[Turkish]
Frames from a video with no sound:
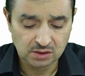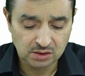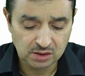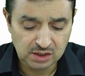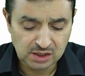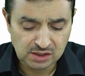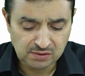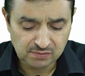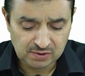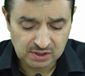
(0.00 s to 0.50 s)

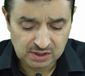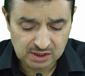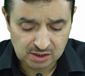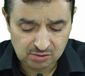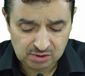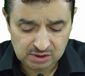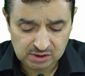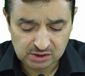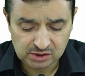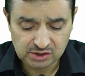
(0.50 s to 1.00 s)
din ve
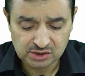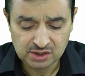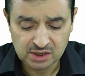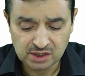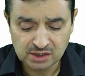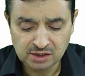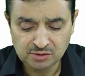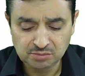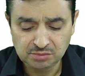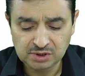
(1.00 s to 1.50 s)
devlet
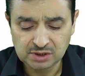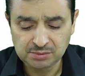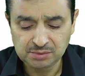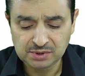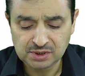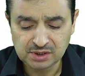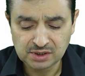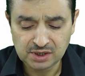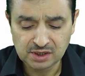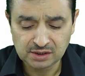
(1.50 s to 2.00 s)
işlerinin
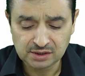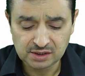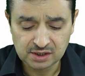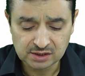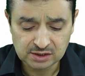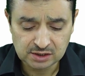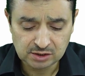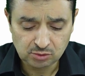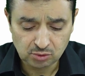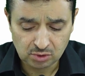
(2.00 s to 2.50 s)
birbirinden
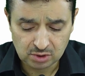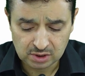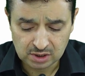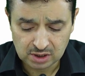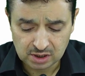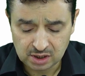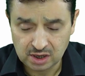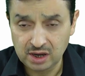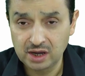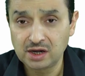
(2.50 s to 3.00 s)
kesin
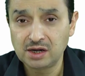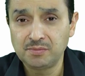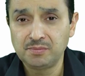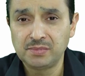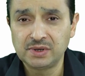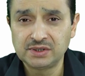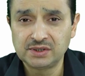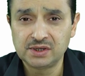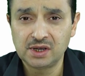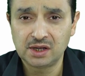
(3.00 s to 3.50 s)
olarak
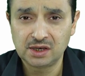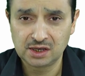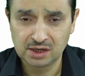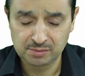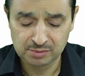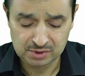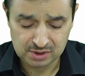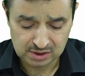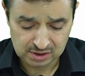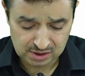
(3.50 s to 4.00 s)
ayrılması
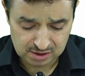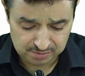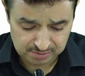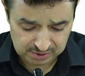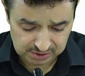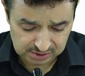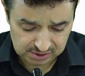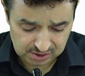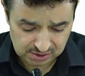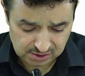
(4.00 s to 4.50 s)
anlamına
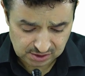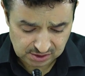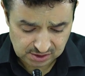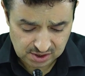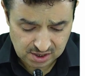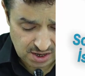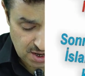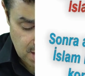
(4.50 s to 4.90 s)
gelmektedir.